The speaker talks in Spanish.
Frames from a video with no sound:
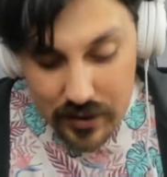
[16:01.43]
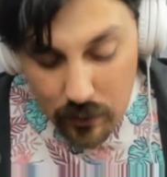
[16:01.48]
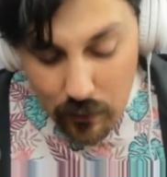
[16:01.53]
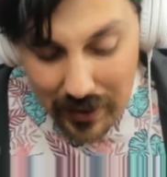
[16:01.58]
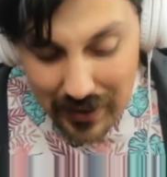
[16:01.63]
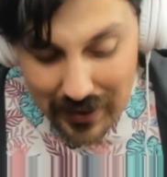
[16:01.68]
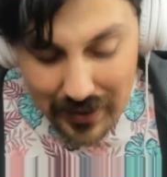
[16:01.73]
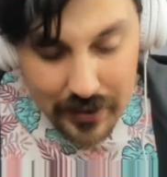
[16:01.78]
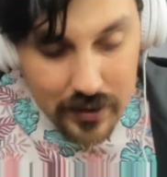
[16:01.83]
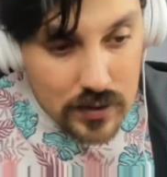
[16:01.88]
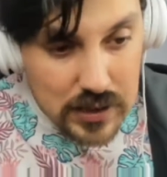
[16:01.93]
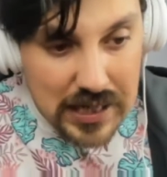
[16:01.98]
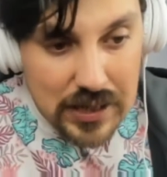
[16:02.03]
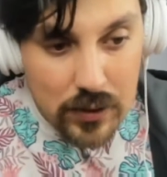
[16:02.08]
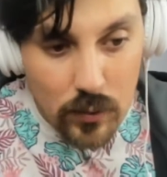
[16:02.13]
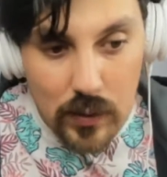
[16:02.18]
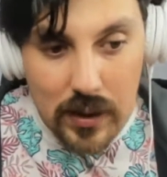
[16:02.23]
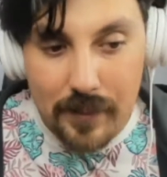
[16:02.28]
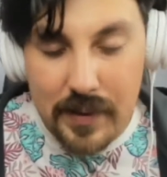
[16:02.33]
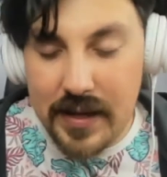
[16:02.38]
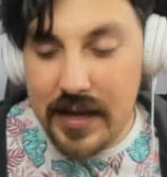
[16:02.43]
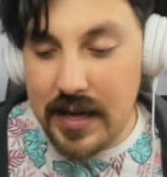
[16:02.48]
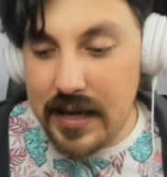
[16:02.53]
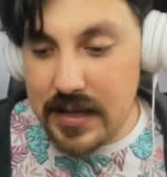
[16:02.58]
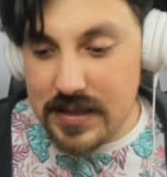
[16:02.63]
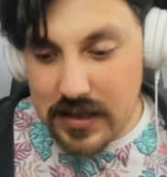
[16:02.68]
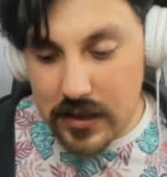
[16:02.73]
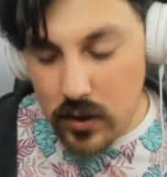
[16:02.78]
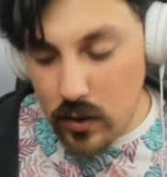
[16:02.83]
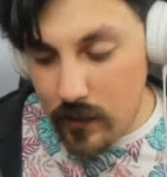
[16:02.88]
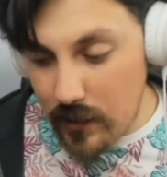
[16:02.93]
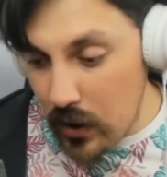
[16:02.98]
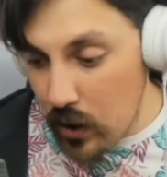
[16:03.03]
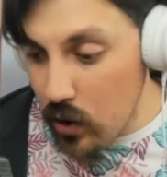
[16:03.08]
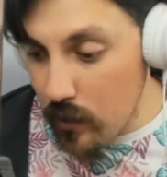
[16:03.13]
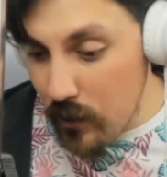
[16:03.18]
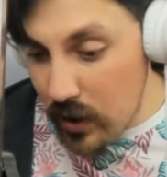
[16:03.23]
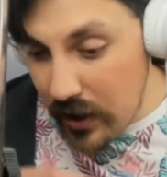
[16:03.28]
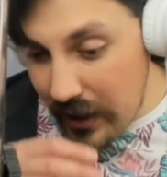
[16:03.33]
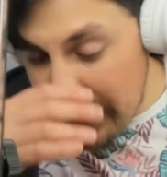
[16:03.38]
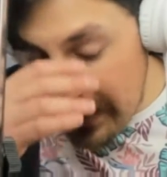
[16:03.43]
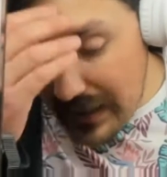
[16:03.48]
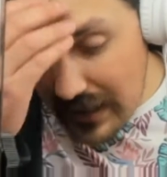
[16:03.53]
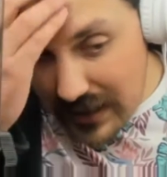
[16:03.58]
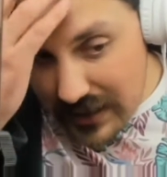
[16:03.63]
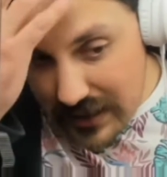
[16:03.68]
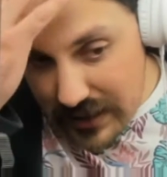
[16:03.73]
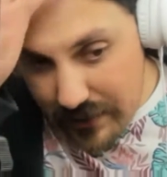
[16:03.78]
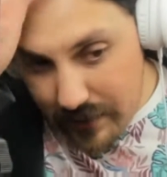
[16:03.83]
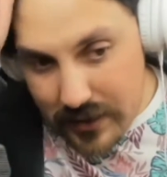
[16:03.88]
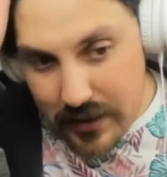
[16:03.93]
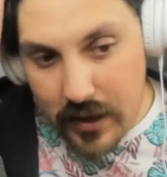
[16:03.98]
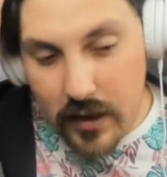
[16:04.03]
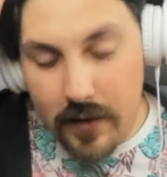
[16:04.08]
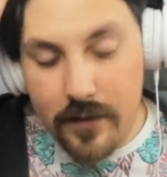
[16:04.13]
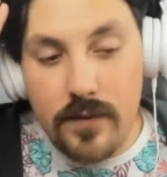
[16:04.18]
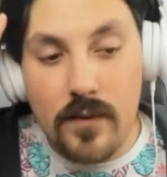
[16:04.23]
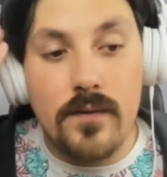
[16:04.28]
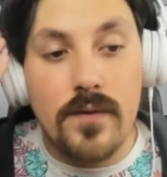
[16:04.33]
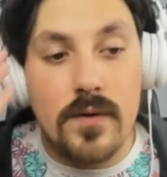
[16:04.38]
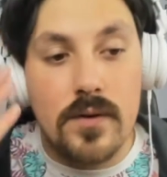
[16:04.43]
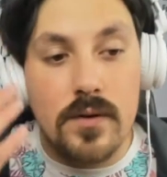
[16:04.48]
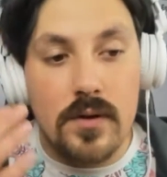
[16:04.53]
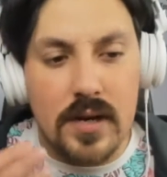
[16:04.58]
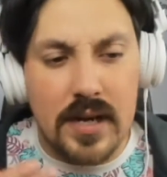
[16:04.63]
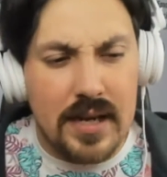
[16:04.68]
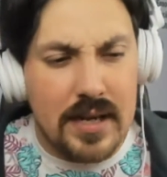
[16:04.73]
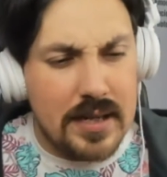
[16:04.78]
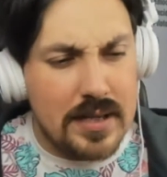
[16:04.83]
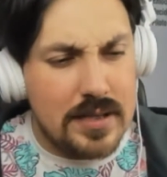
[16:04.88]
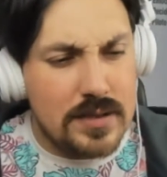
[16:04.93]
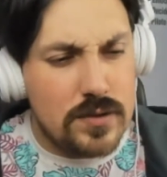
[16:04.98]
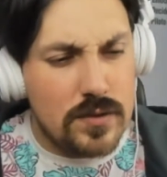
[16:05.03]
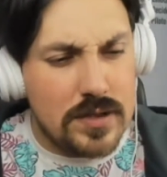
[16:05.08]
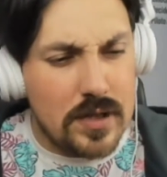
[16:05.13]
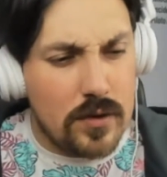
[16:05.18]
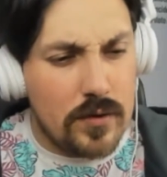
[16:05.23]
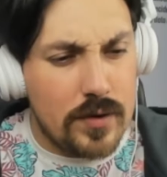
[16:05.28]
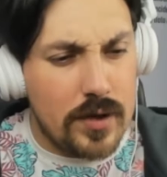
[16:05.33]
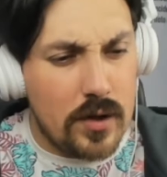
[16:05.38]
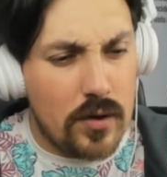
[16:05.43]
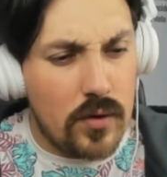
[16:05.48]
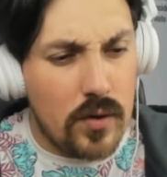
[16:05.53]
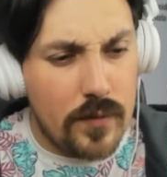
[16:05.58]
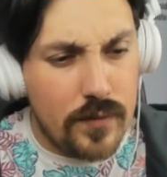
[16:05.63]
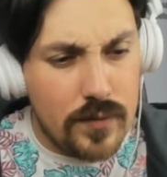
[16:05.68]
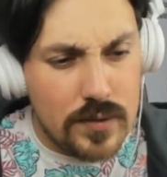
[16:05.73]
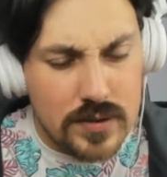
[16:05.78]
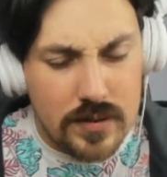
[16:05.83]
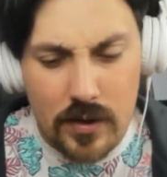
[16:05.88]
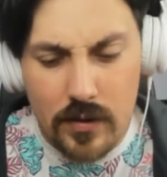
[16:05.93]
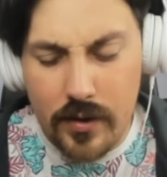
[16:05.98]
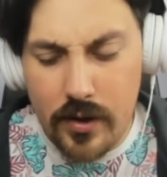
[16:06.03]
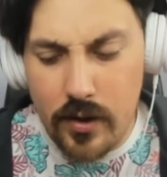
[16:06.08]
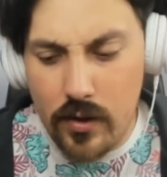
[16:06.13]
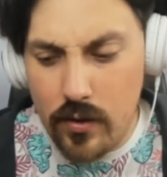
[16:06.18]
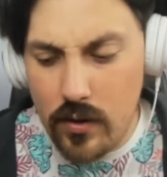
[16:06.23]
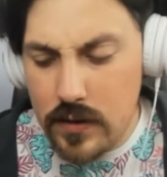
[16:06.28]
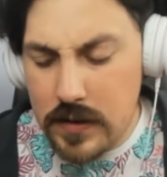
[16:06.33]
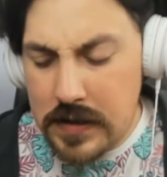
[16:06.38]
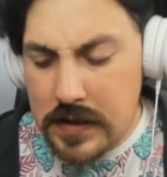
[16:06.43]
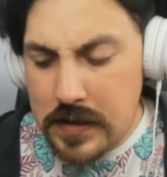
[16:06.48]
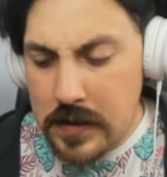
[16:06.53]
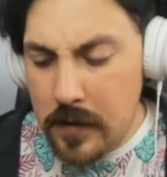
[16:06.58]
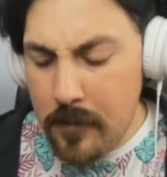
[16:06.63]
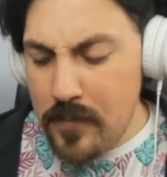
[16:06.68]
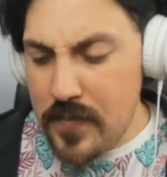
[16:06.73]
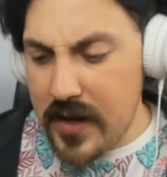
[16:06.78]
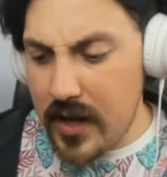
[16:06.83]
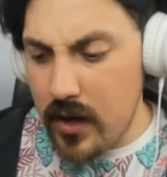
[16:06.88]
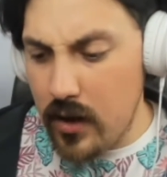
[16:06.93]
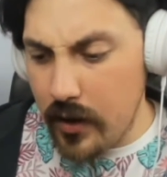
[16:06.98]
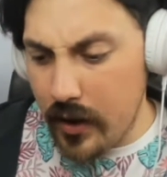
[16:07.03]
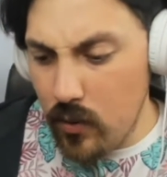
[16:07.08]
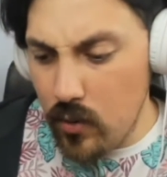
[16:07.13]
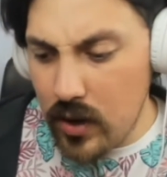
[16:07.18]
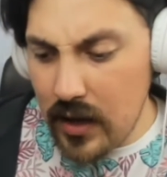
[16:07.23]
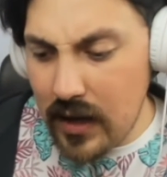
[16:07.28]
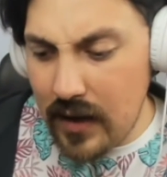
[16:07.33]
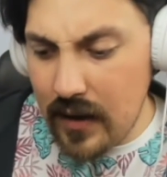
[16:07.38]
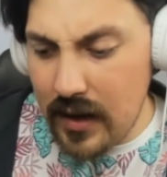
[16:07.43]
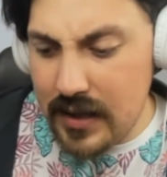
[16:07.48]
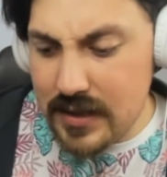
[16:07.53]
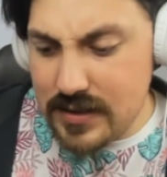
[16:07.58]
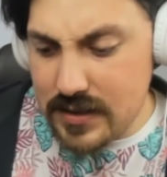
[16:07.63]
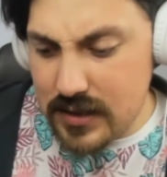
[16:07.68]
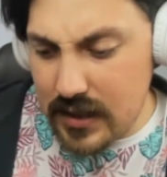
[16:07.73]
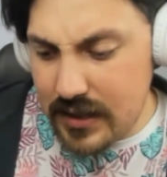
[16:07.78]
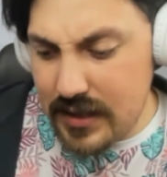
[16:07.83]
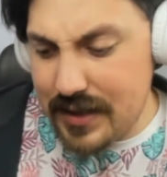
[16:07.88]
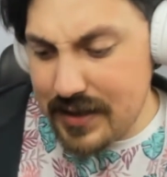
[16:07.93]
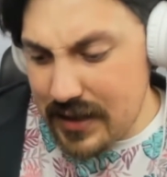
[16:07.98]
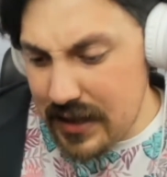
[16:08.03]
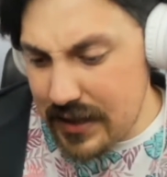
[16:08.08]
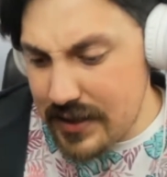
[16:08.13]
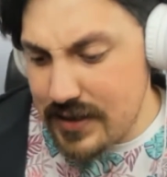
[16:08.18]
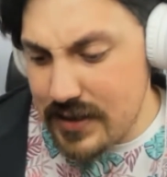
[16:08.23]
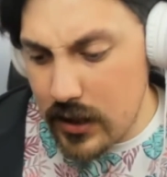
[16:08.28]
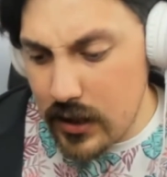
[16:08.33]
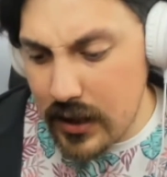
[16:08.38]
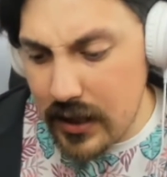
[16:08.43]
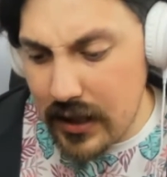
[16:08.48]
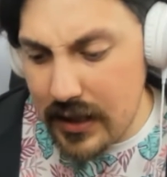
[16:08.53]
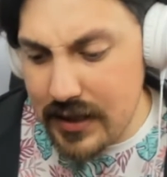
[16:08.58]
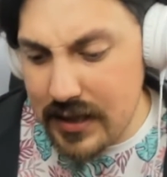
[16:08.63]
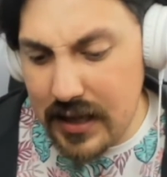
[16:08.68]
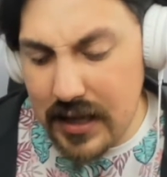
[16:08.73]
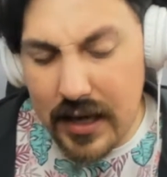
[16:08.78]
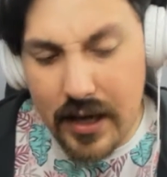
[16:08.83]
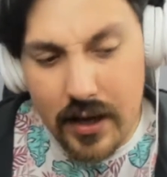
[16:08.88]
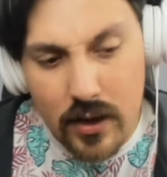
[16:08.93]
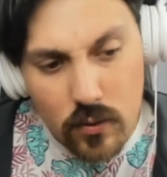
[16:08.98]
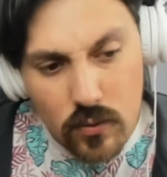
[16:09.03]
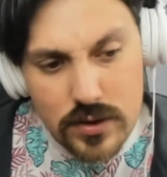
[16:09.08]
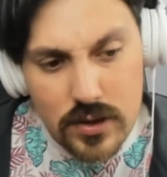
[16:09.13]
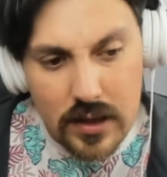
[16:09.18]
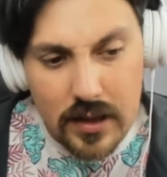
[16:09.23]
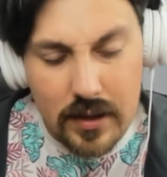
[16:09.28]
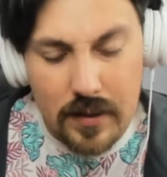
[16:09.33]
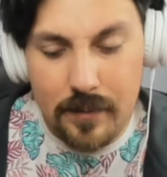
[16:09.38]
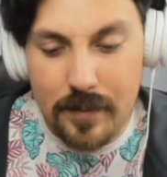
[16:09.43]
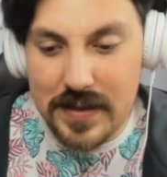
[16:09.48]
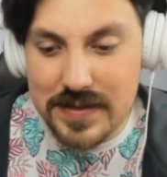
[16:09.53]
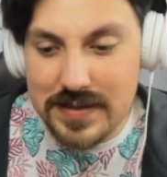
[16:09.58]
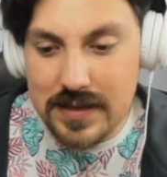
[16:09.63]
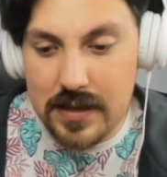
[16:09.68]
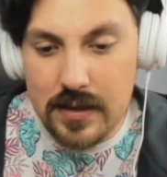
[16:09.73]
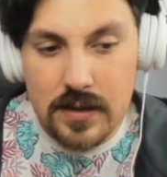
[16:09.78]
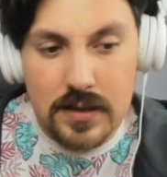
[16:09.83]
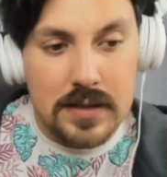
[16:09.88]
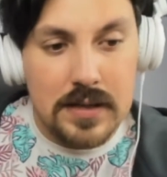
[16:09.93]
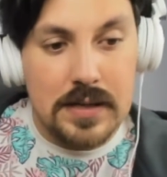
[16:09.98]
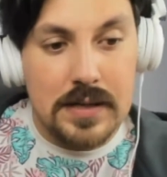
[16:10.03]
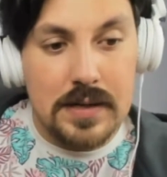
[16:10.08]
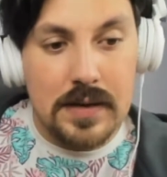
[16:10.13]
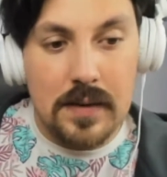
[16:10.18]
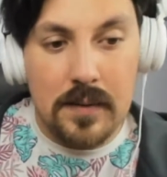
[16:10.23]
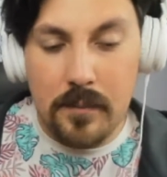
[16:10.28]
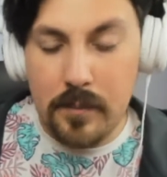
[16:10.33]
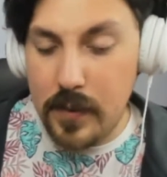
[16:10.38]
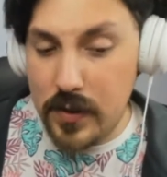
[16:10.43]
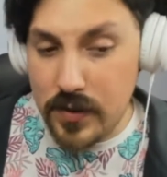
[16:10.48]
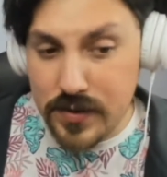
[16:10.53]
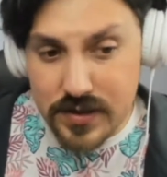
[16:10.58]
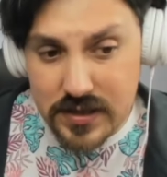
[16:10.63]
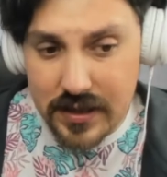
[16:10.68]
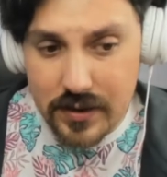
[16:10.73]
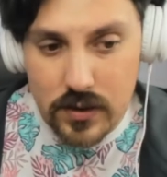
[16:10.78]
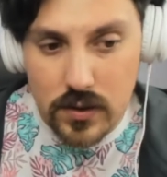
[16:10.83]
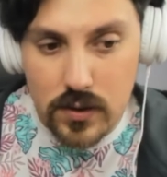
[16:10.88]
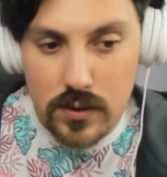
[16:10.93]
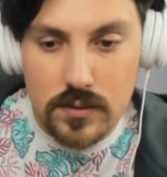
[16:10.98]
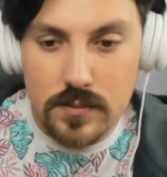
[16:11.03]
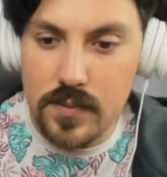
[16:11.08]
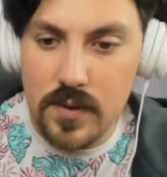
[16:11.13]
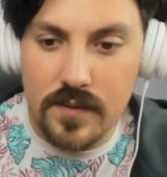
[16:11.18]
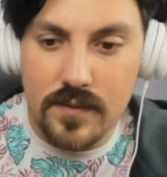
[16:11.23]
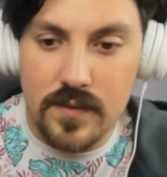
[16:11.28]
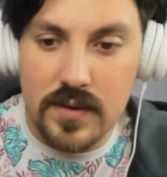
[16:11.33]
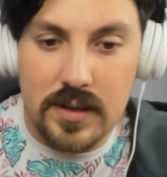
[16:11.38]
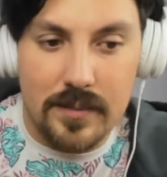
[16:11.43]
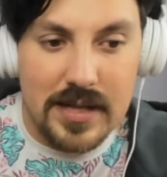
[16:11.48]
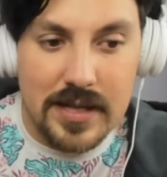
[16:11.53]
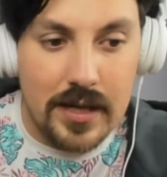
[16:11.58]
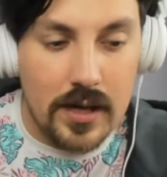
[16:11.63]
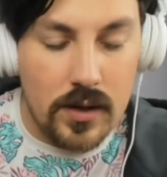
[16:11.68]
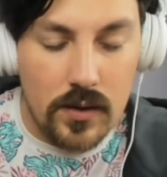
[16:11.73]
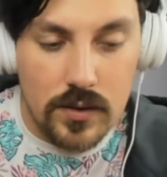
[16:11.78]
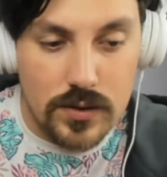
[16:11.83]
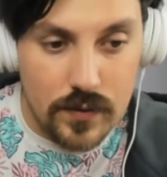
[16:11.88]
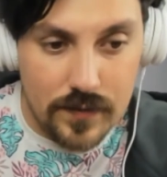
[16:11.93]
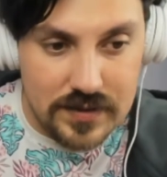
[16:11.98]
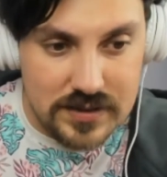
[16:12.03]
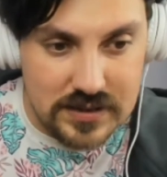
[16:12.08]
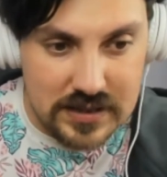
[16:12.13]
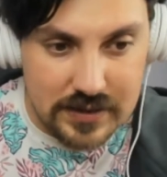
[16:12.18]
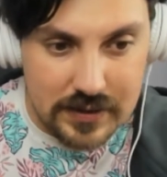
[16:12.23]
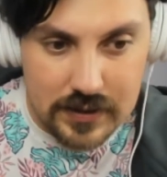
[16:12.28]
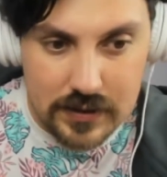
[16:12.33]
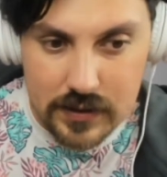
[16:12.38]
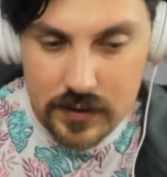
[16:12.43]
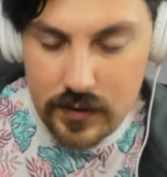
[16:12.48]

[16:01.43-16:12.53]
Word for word: Igual hay algunas medidas que se han tomado, como en el Reactivate, que fue un fondo que hizo Cercoteco Corfo, si me y lo que buscaba es inyectar cierta cantidad de recursos a las empresas, pero siento profundamente que no es suficiente.